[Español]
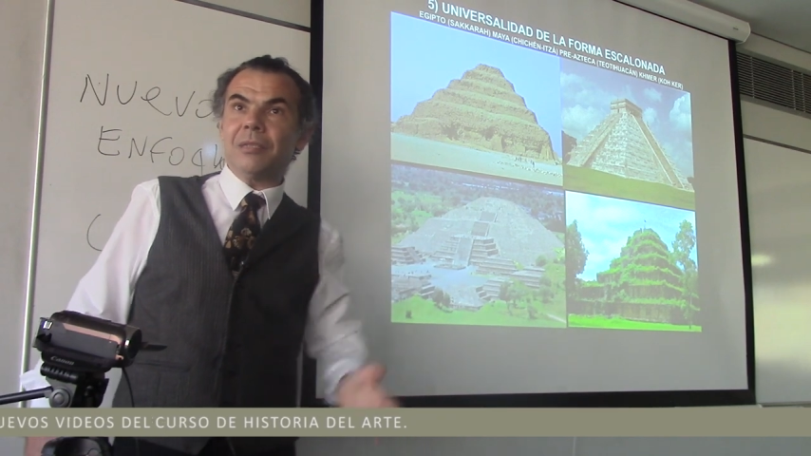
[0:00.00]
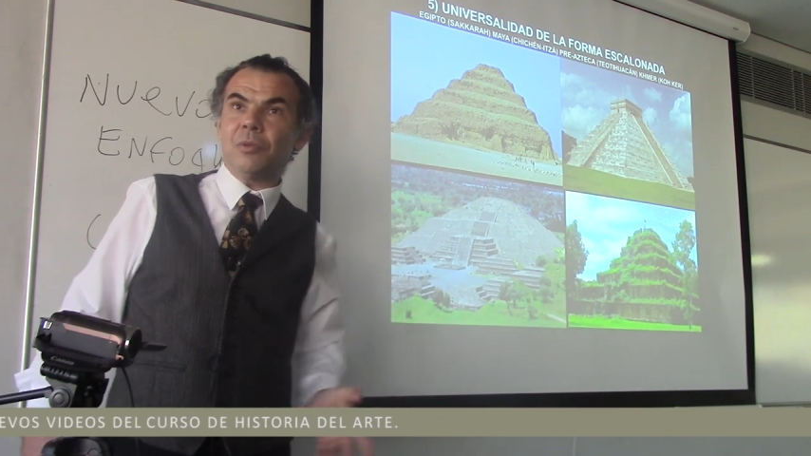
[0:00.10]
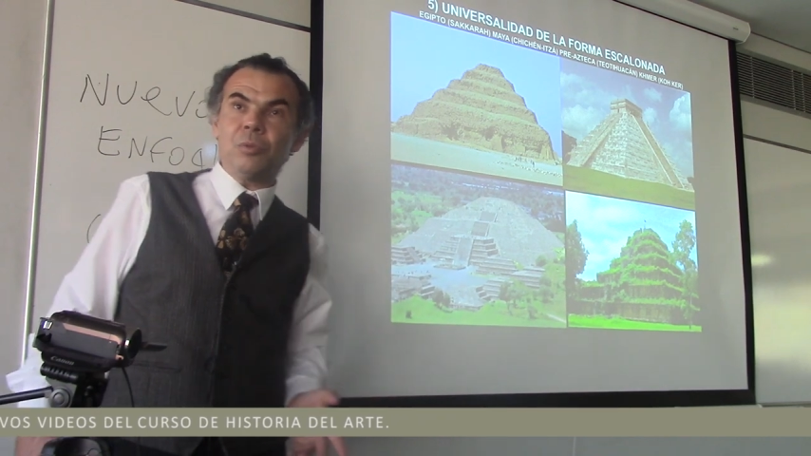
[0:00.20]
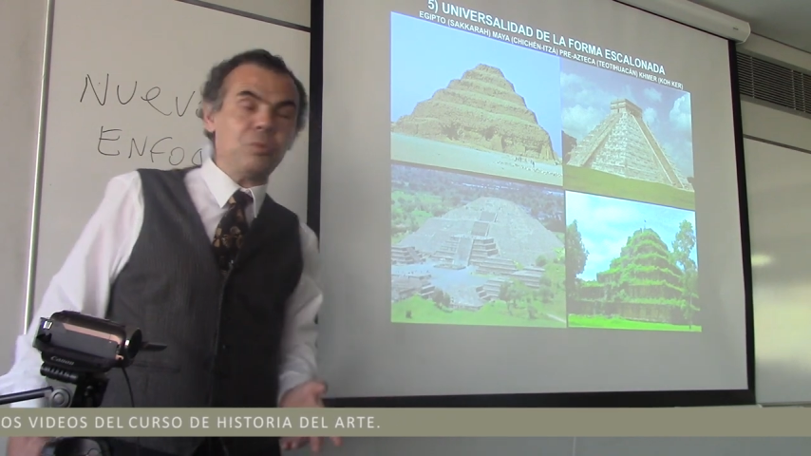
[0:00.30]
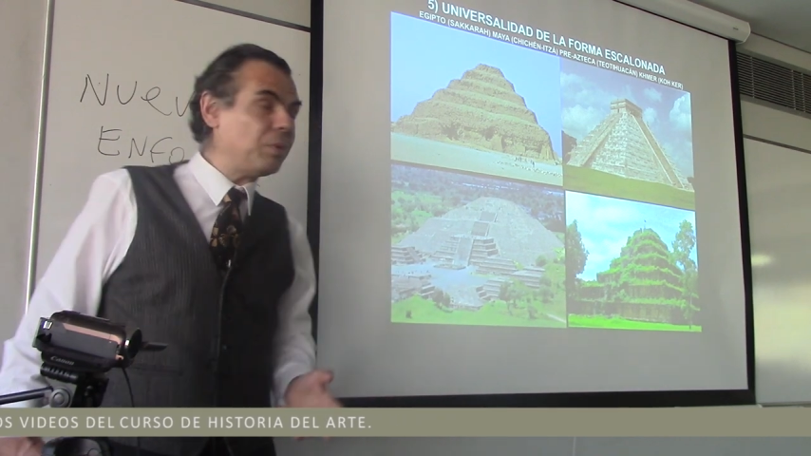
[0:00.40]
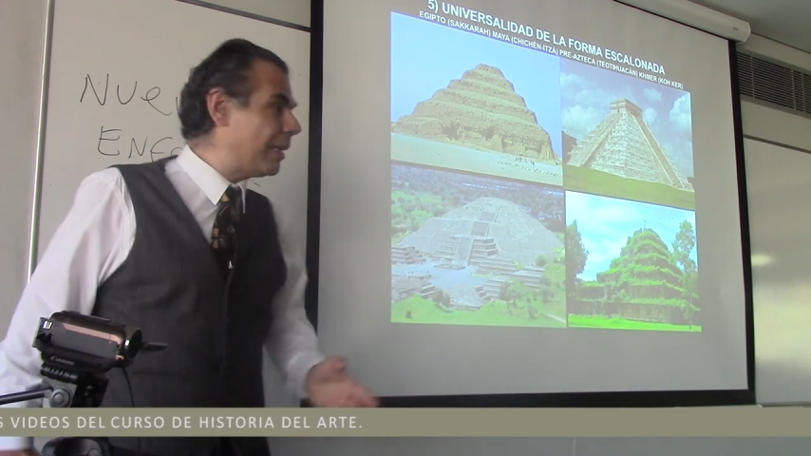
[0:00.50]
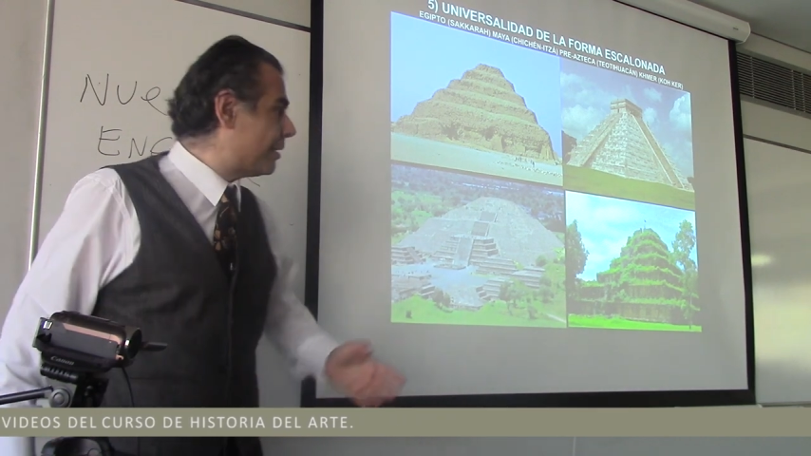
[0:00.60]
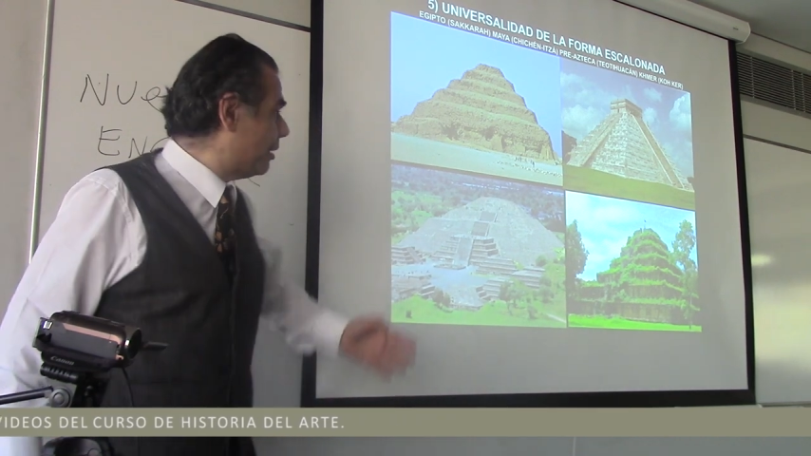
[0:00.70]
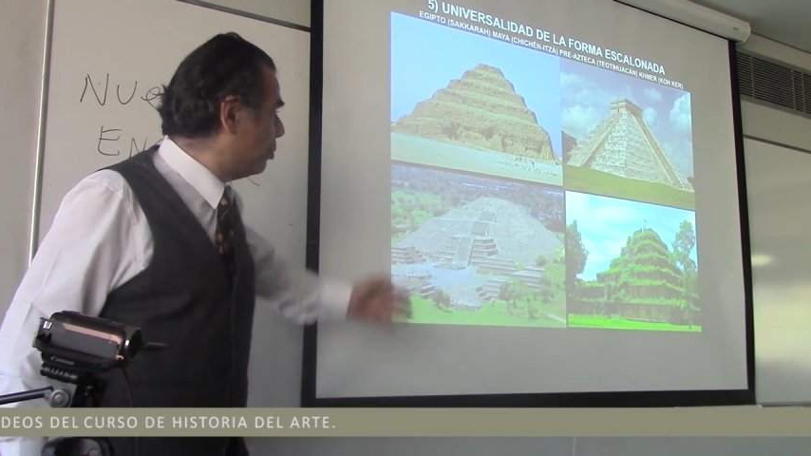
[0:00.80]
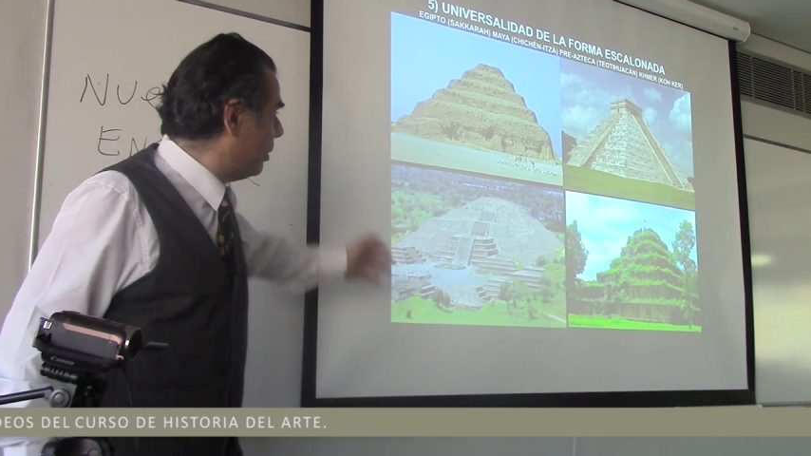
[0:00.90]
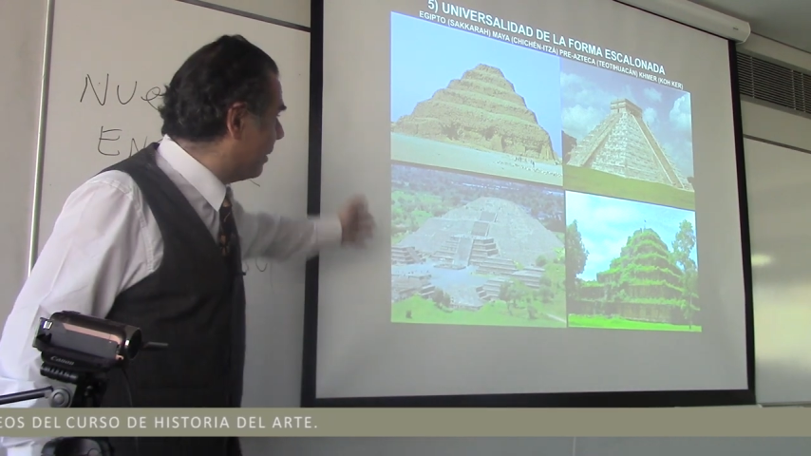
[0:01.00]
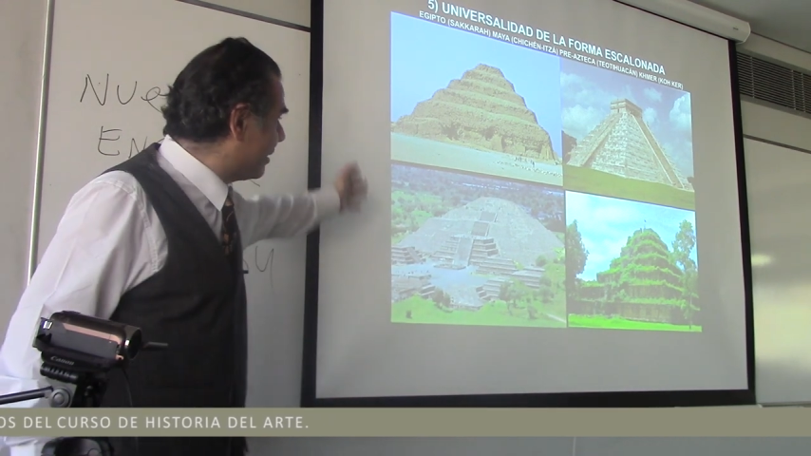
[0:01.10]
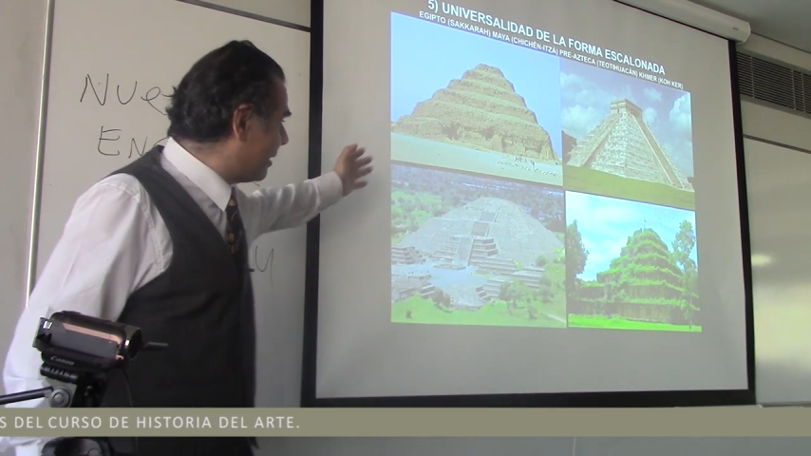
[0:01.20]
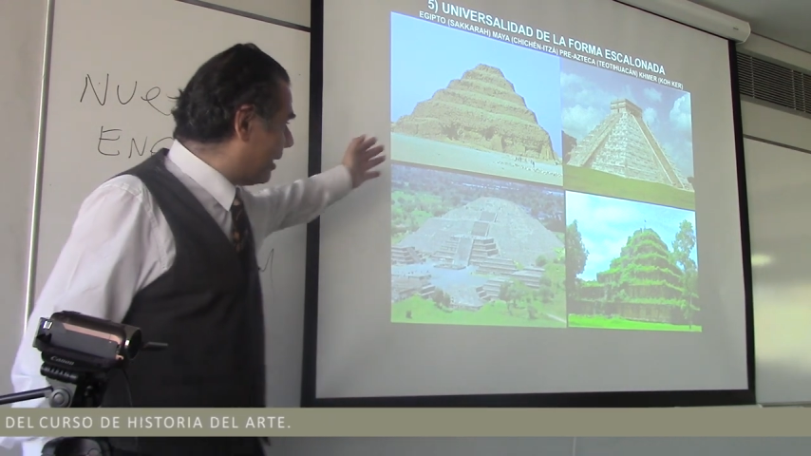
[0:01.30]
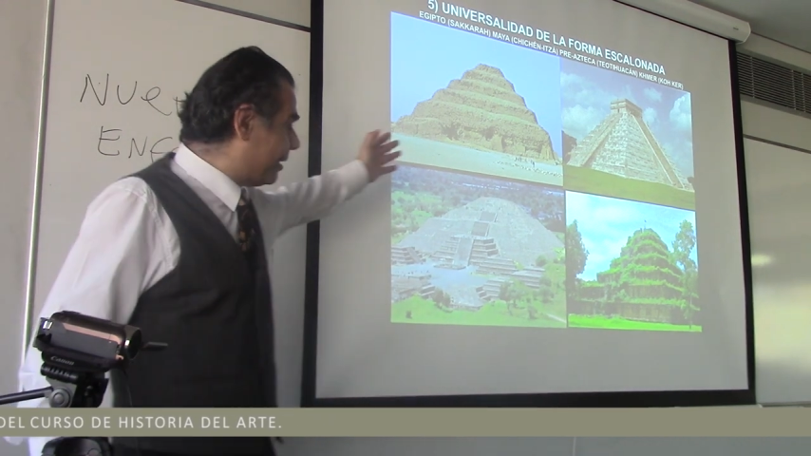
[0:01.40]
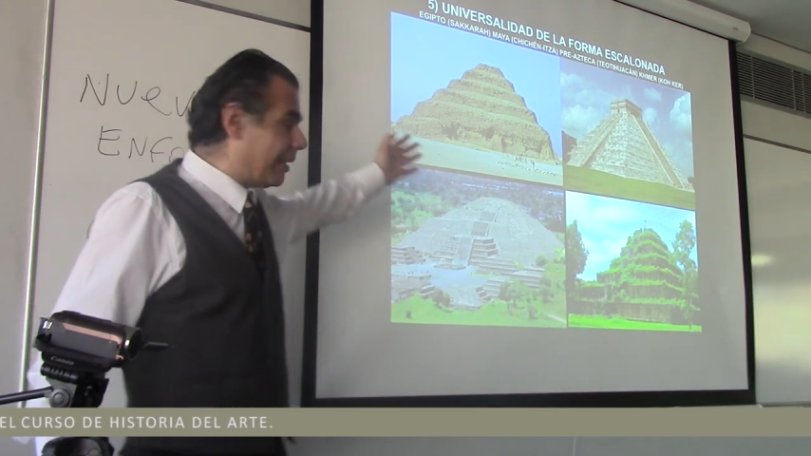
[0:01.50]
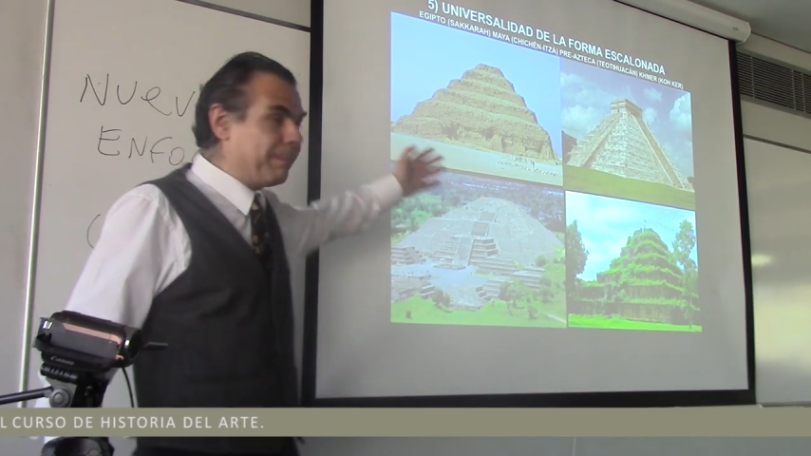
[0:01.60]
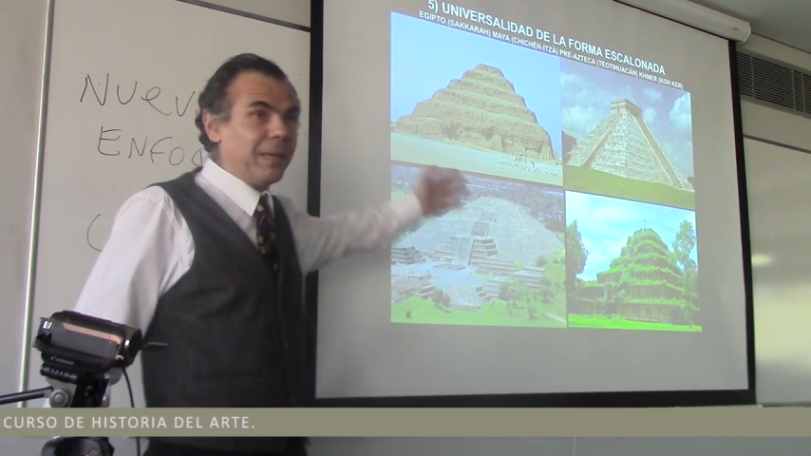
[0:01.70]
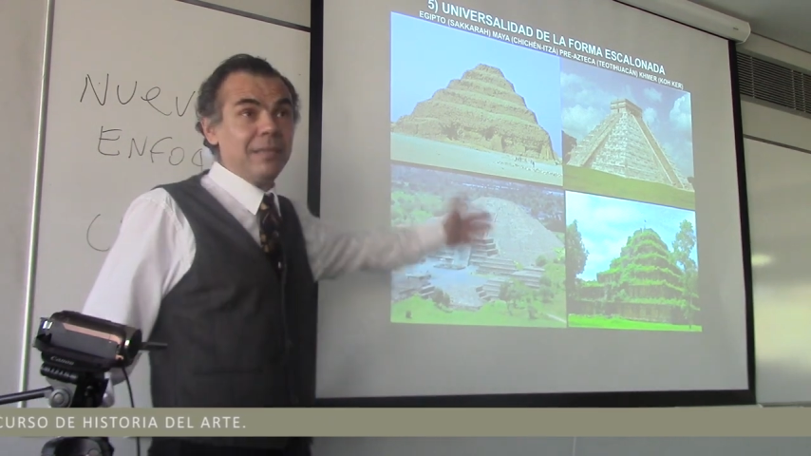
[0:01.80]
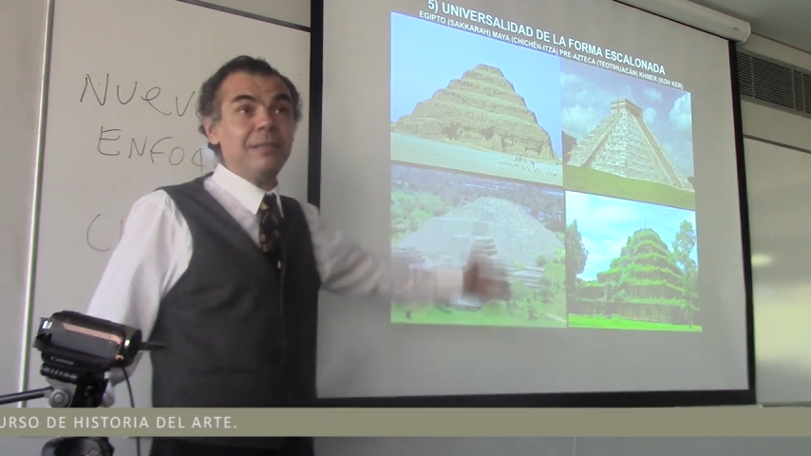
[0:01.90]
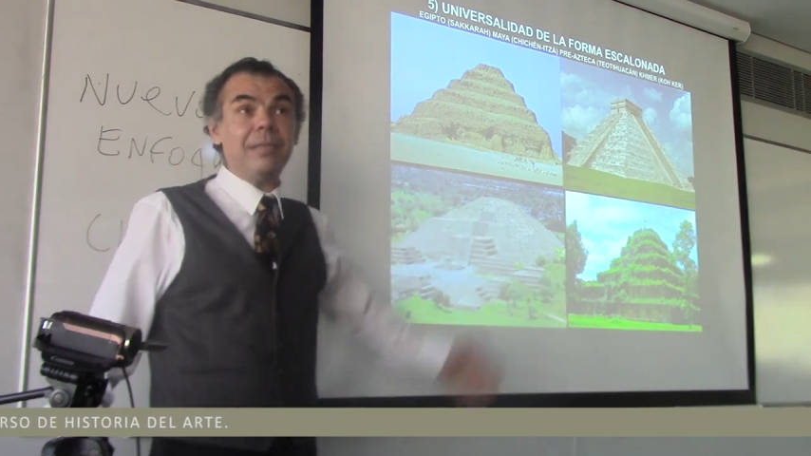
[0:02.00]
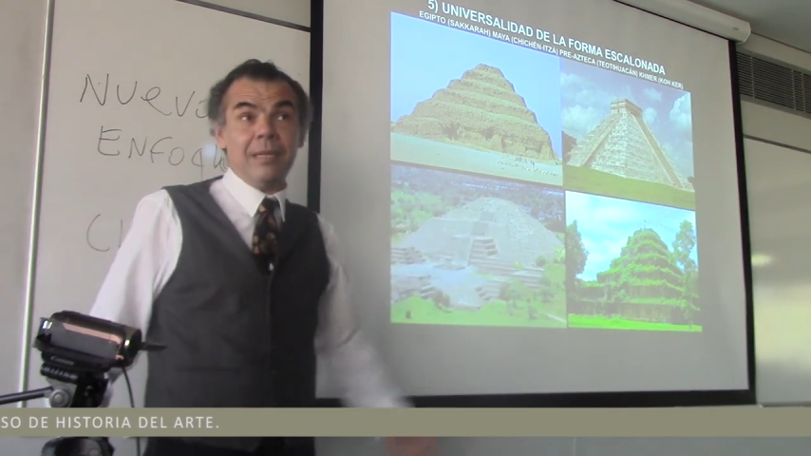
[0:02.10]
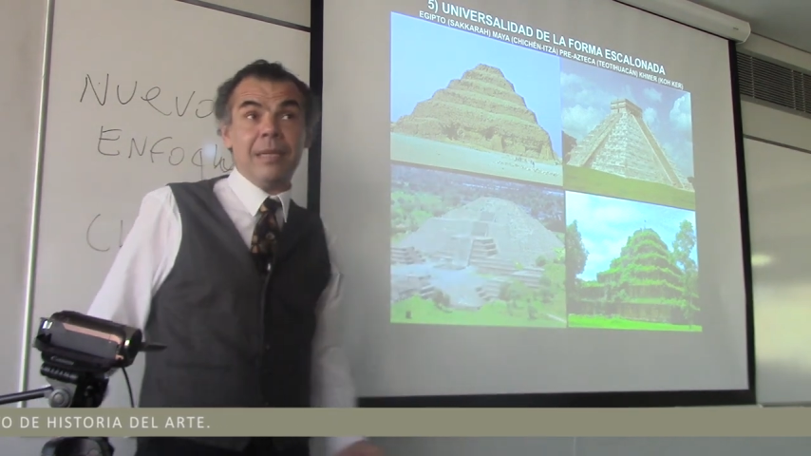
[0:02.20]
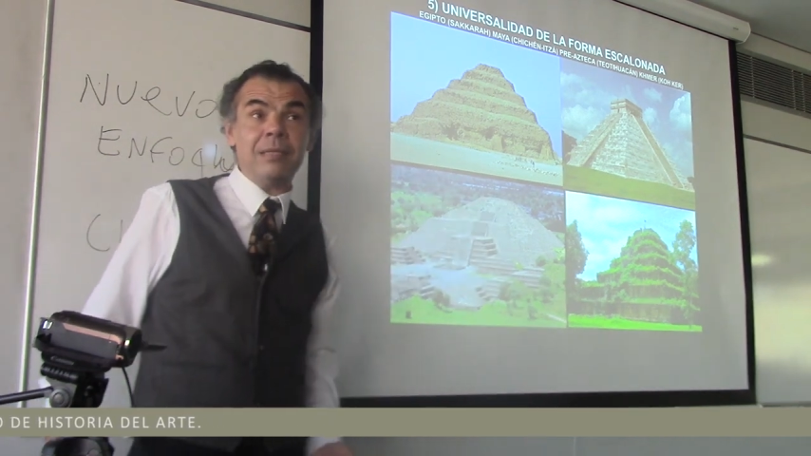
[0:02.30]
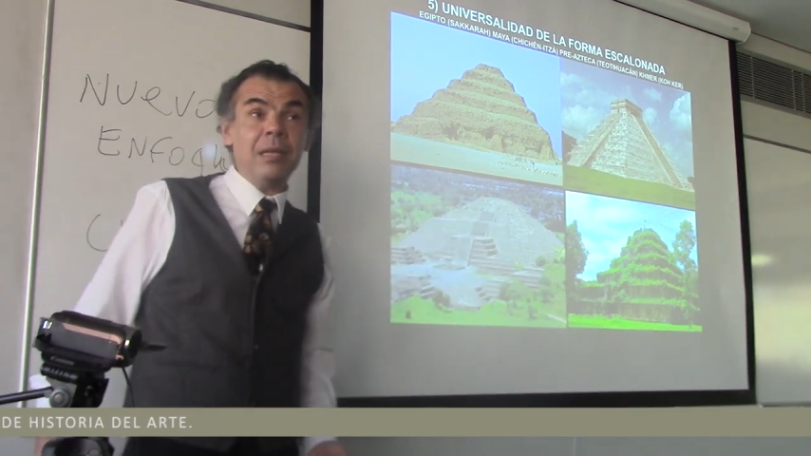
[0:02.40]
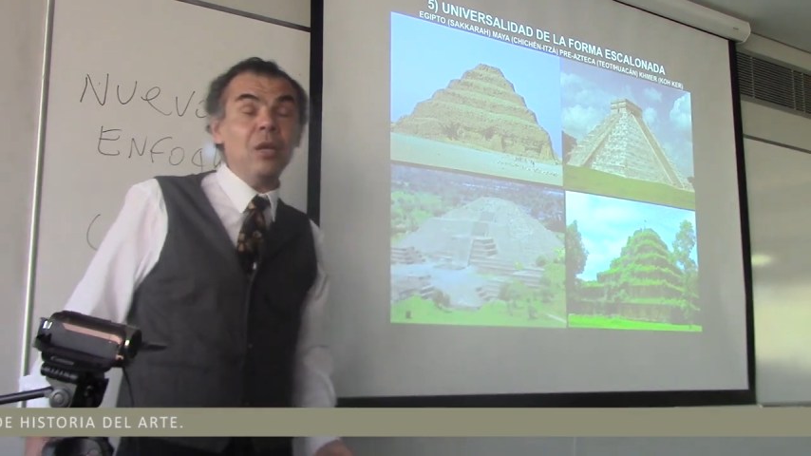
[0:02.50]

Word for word: estructuras tan universales, tan parecidas.